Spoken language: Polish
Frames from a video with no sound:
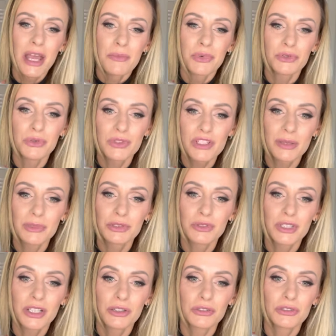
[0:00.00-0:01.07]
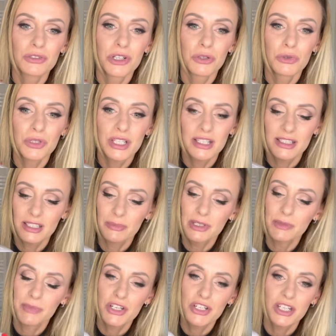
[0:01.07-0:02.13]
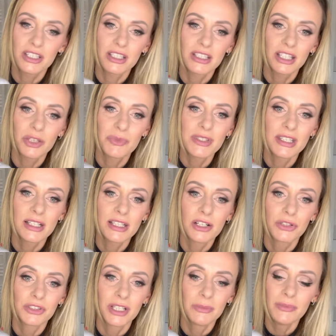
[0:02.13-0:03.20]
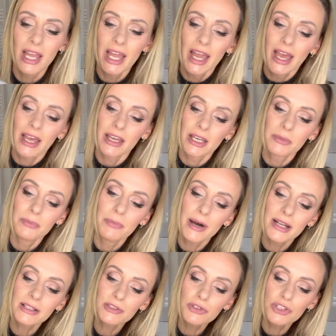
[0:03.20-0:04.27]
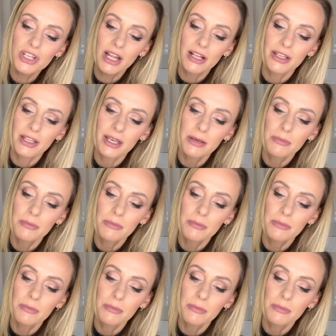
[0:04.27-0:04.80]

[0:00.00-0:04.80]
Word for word: Podłączamy tutaj od dołu, jest zabezpieczenie takim silikonem, e, bardzo szczelne.